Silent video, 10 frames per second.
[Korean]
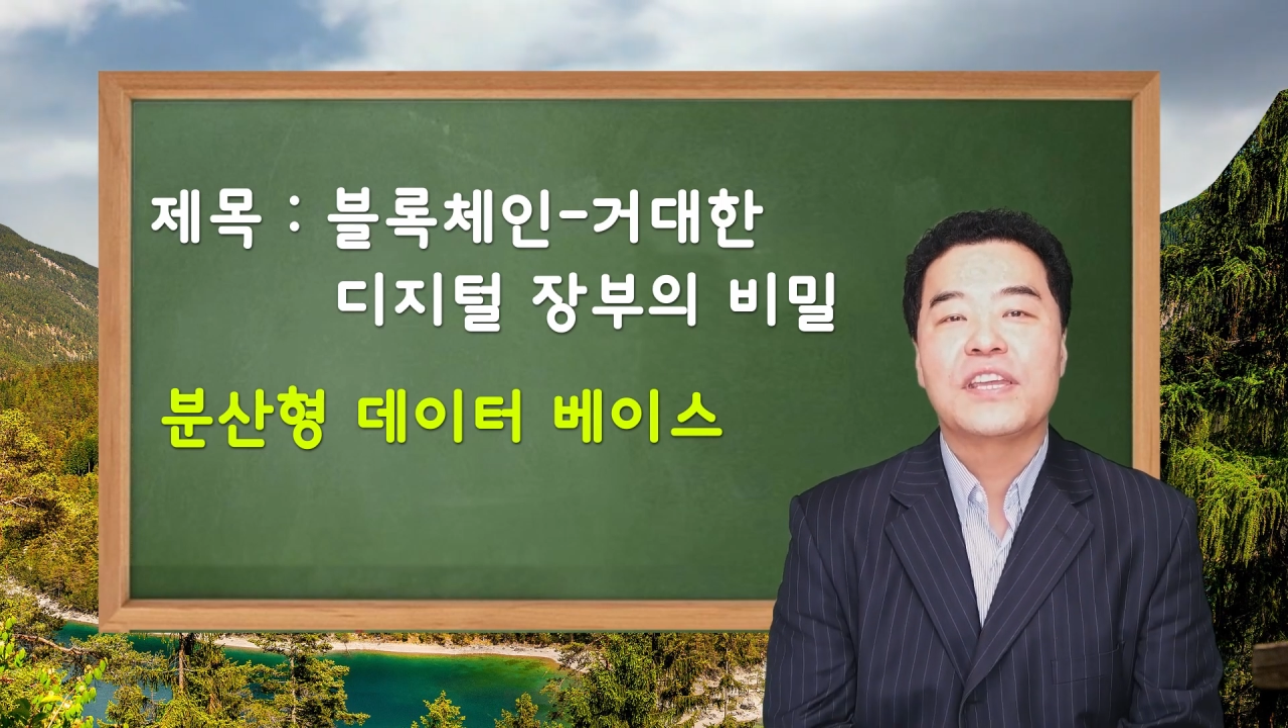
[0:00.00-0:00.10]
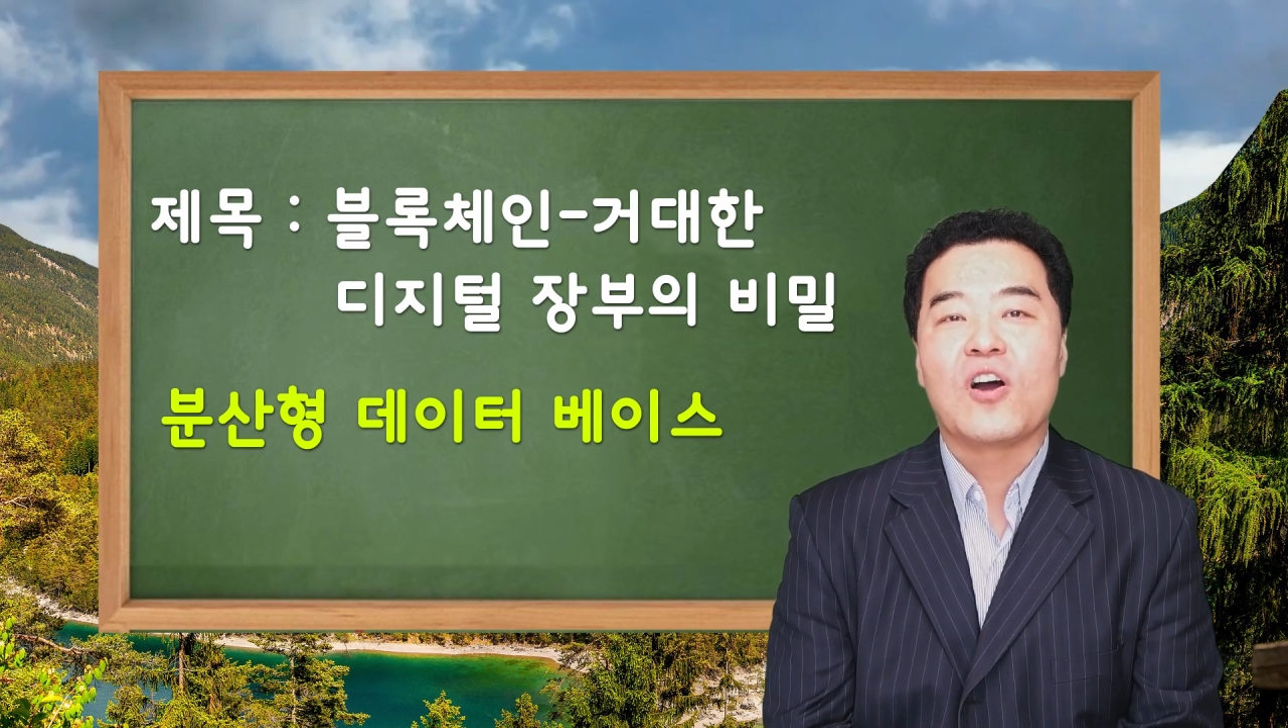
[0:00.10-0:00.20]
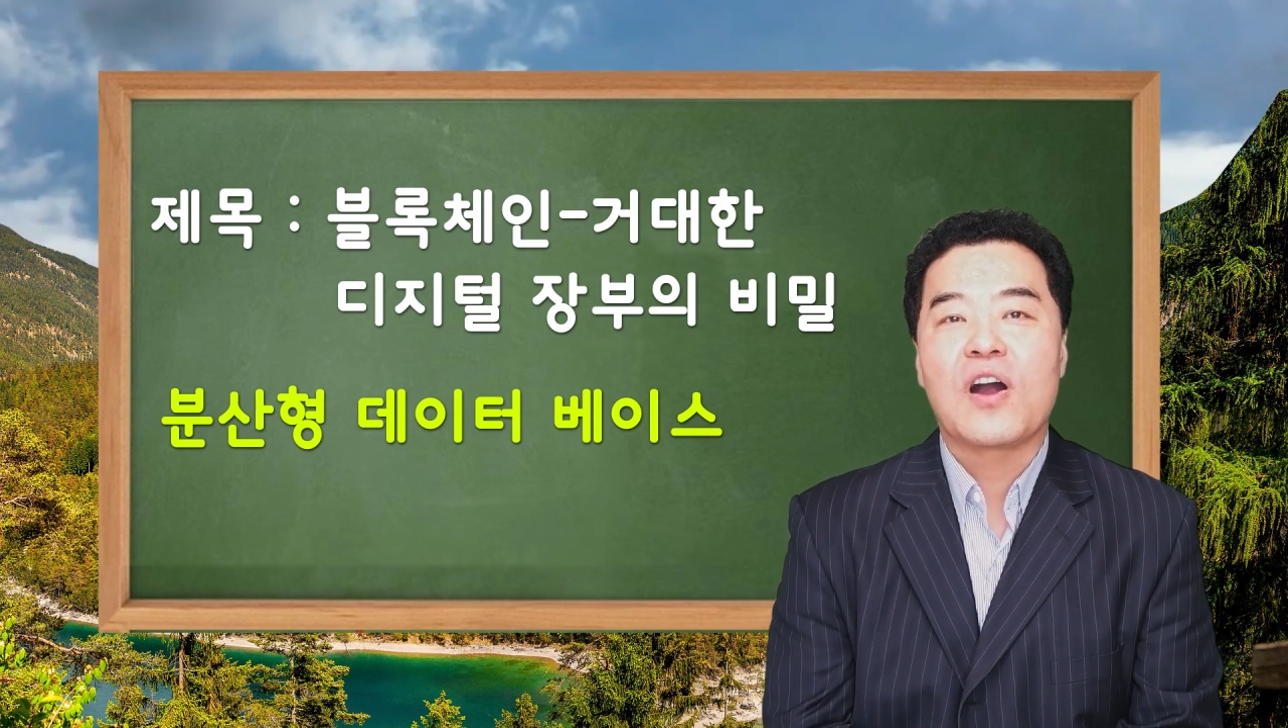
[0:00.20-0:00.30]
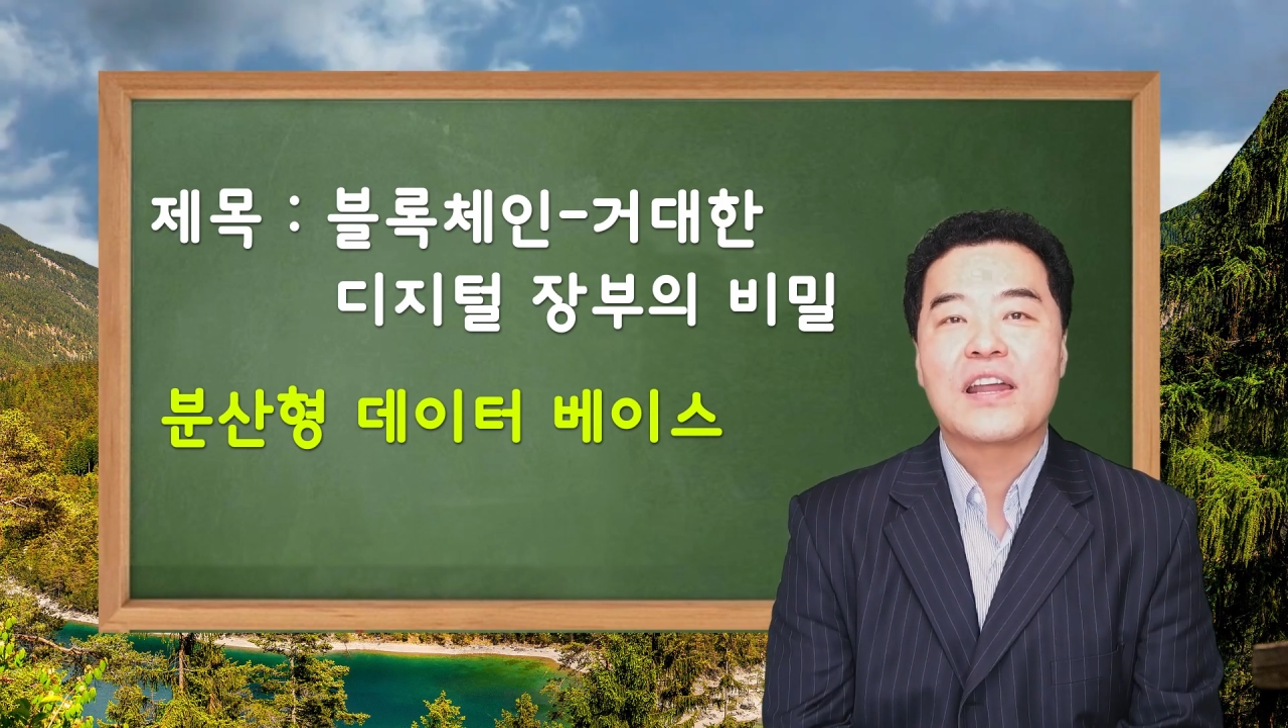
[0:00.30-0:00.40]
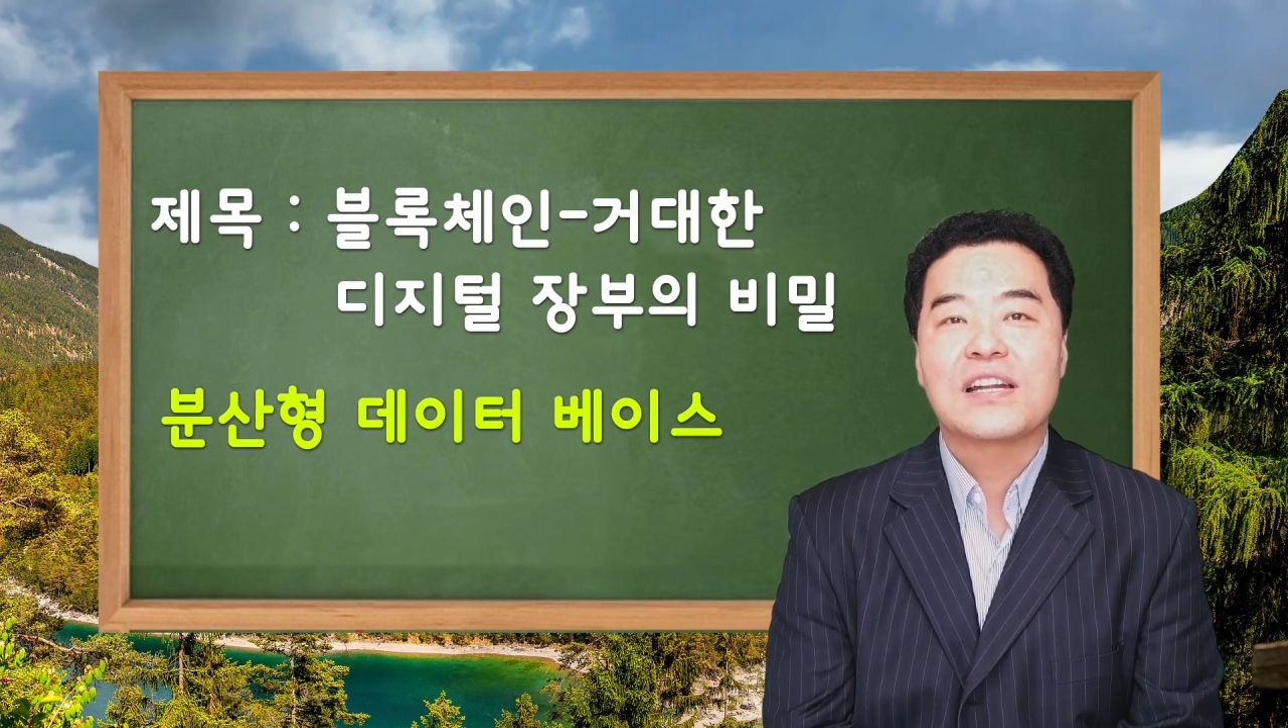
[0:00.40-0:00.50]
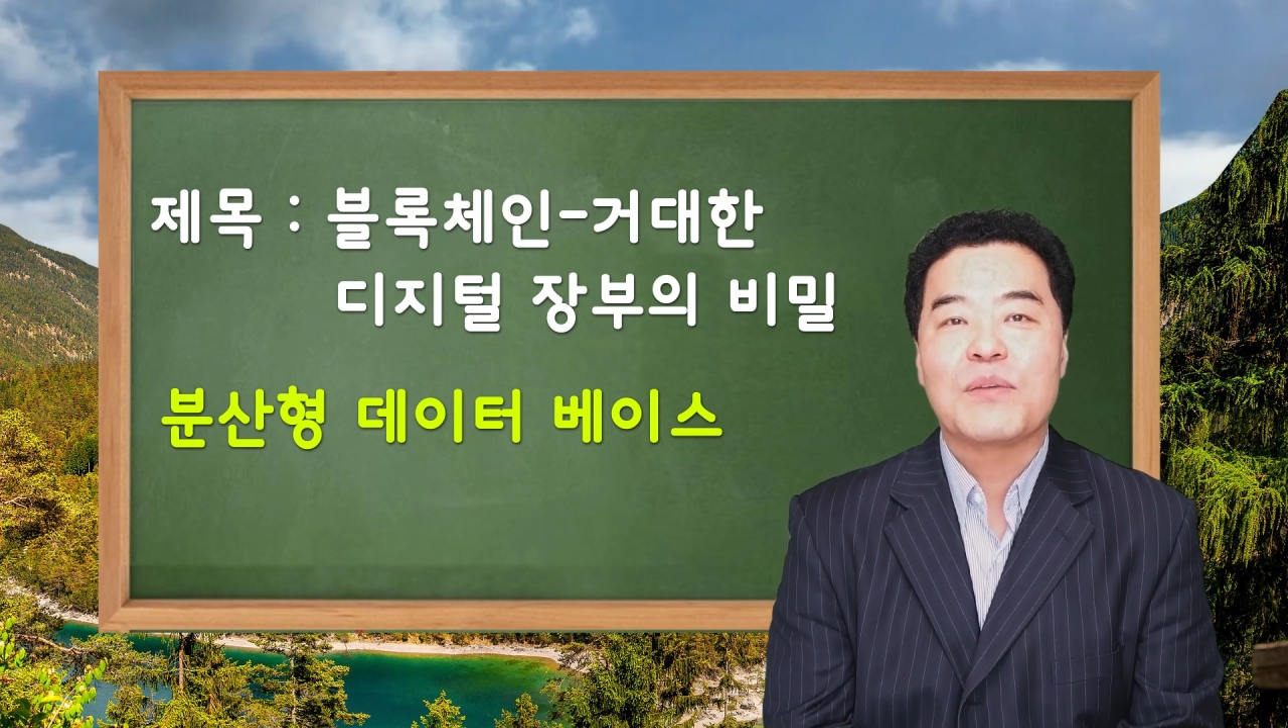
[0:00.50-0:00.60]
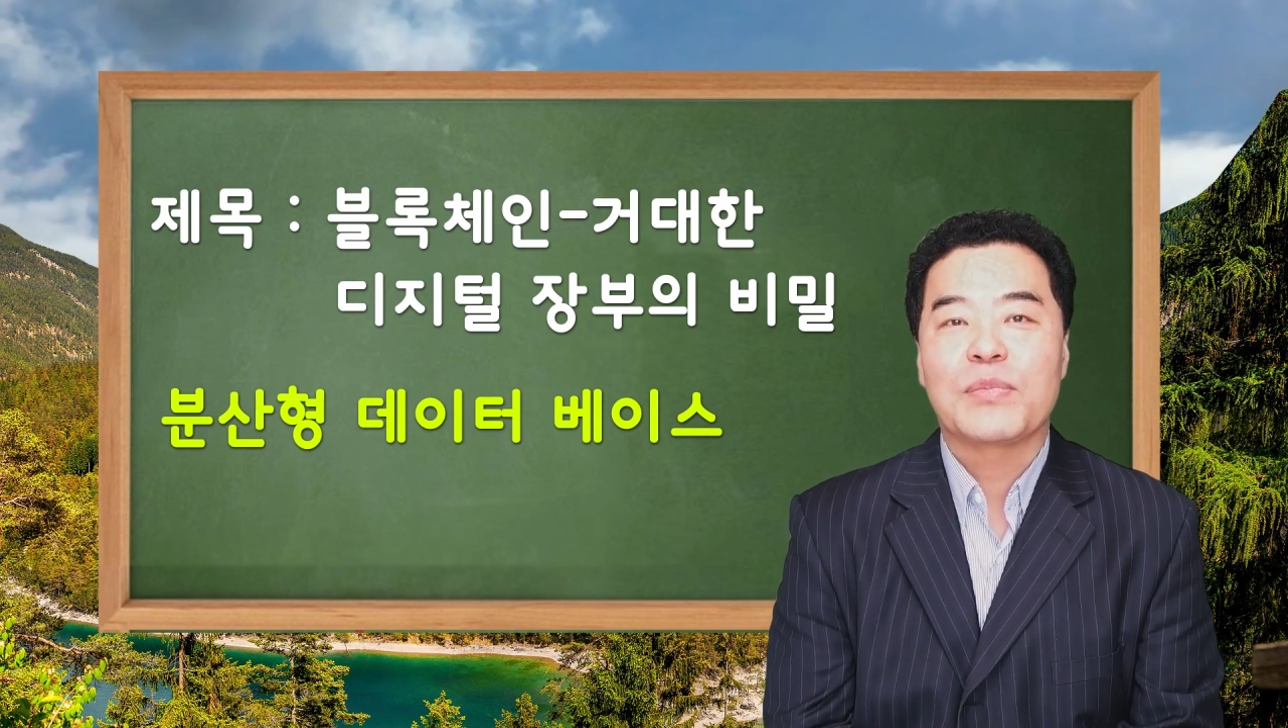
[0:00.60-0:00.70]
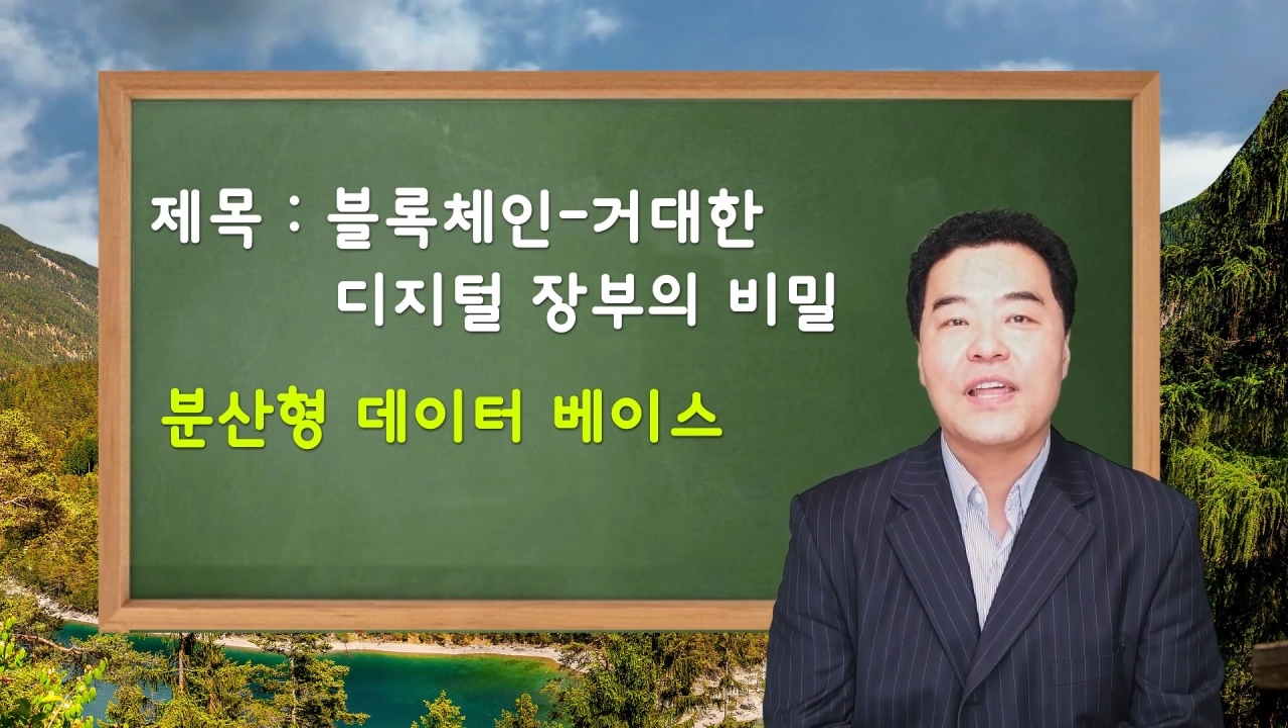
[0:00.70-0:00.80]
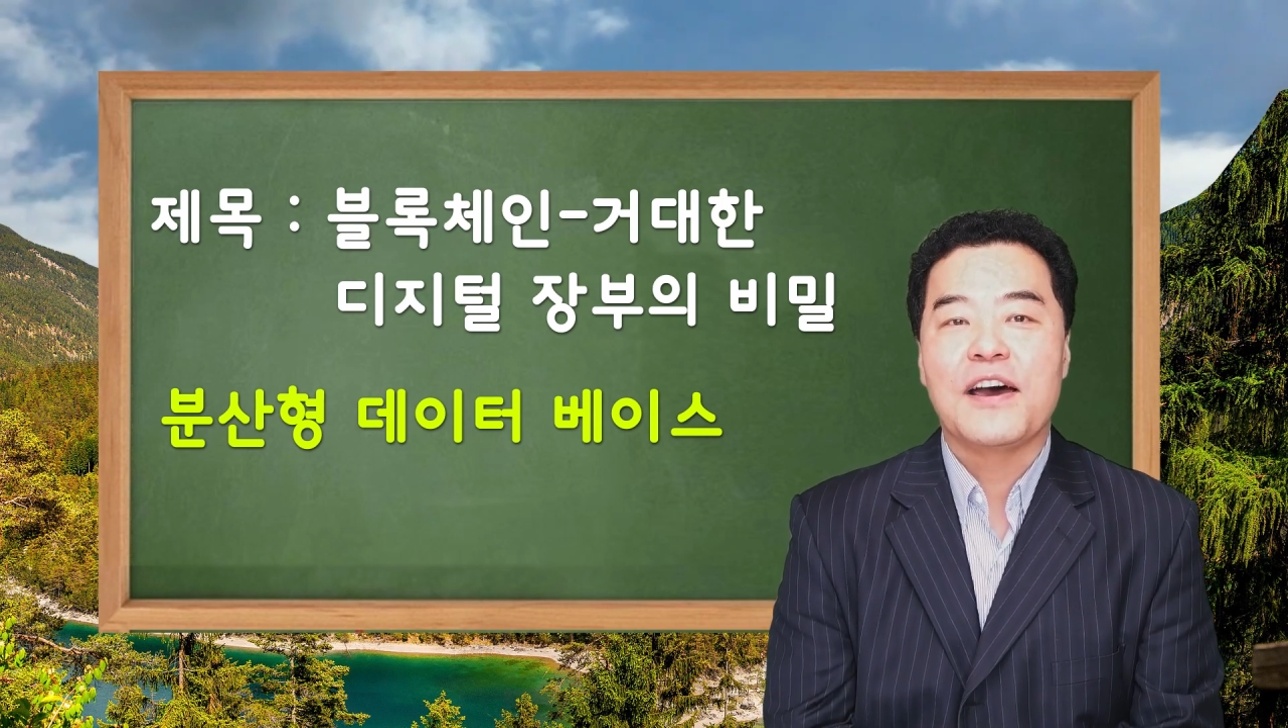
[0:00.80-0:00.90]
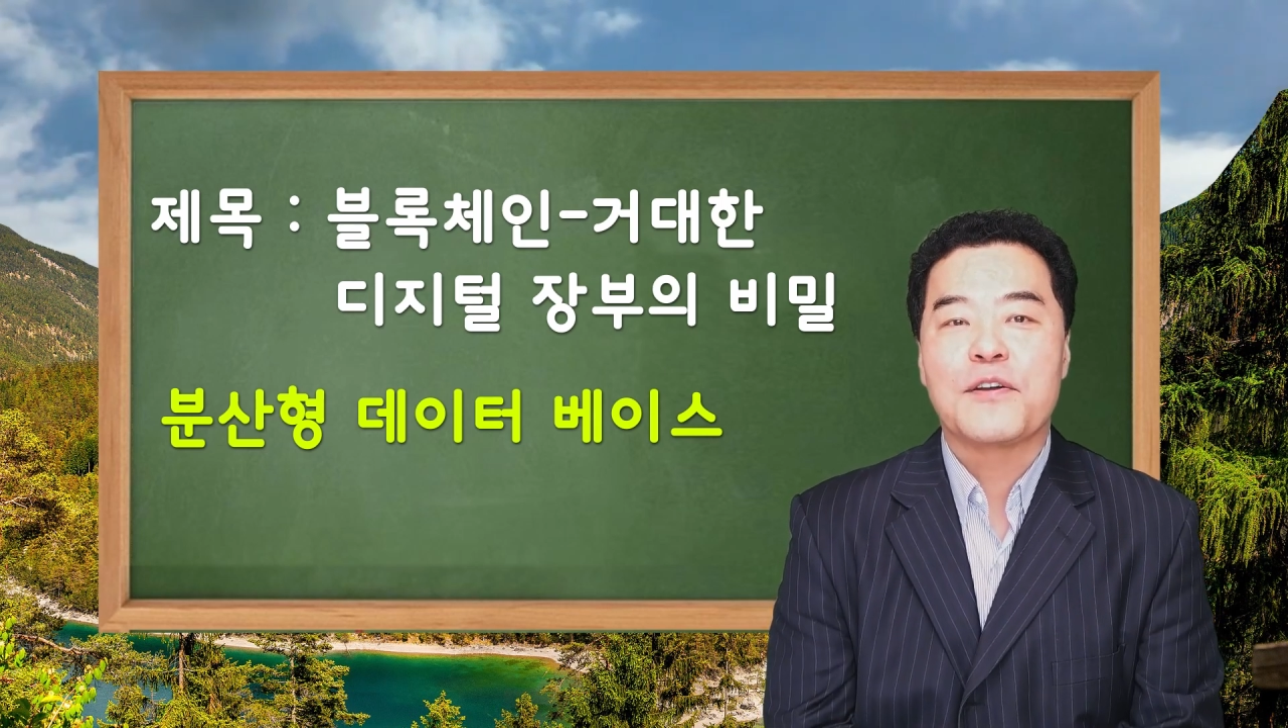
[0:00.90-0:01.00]
역할을
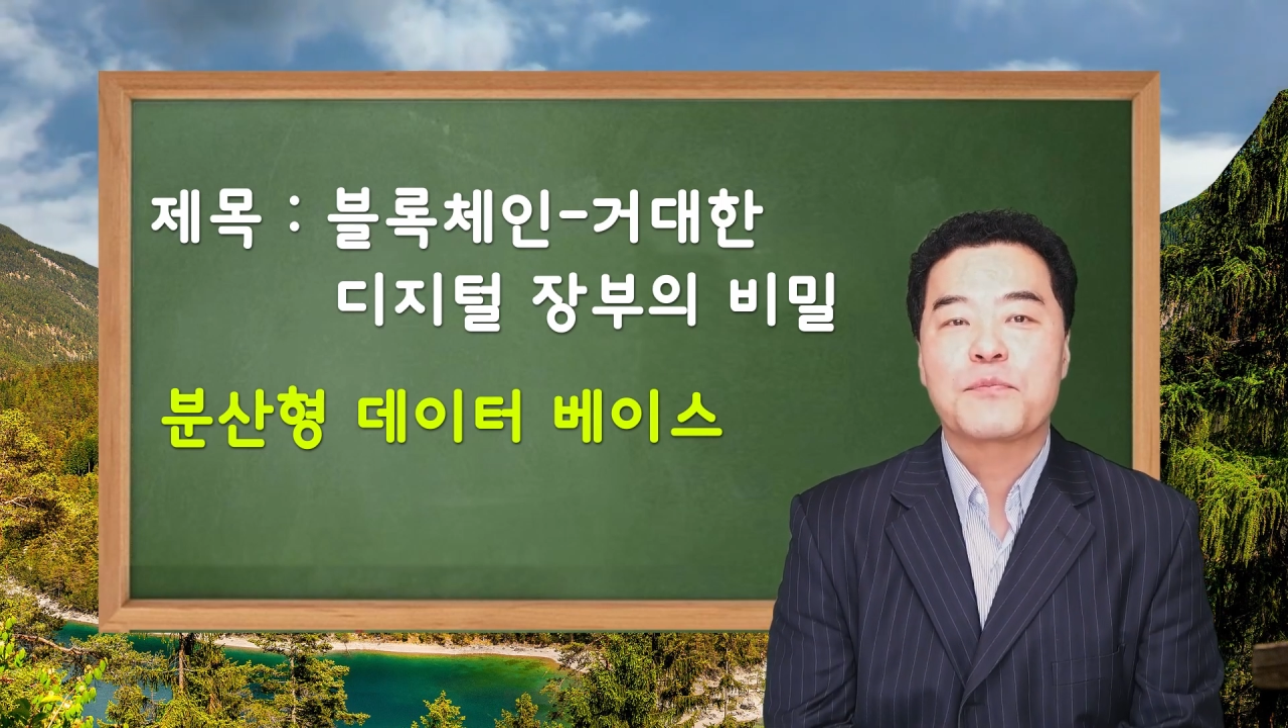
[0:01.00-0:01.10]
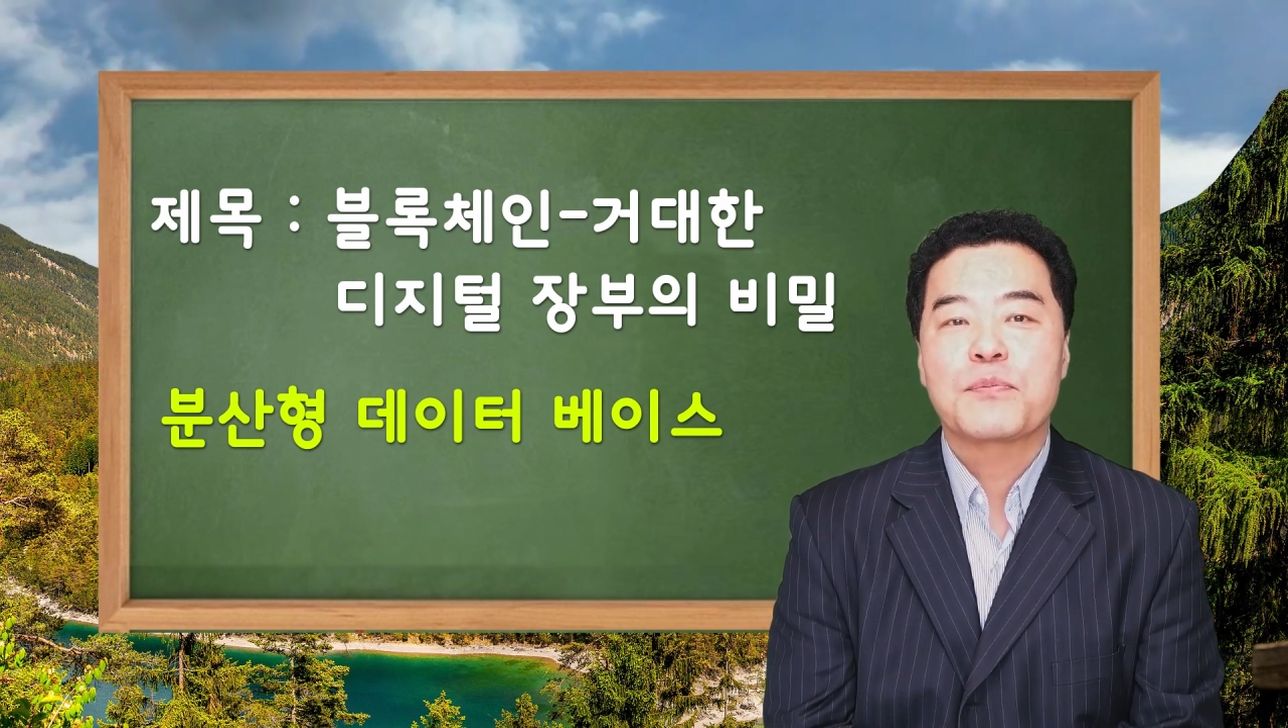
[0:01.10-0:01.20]
합니다.